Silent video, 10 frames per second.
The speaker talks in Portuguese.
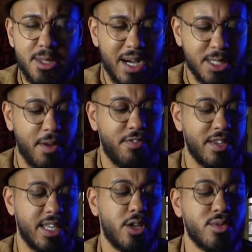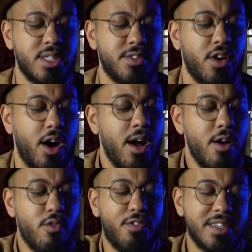demais para fazer. Inclusive, ó,
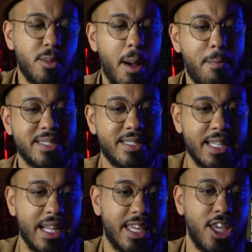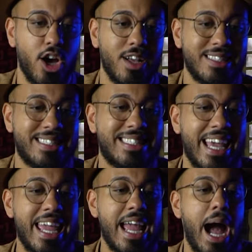vou fazer uma pestana aqui, ó,
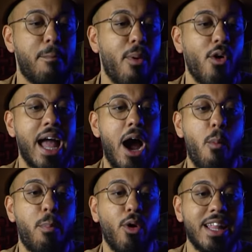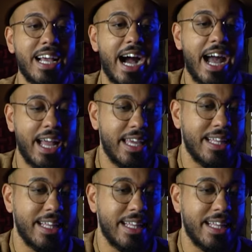sem apoiar o polegar aqui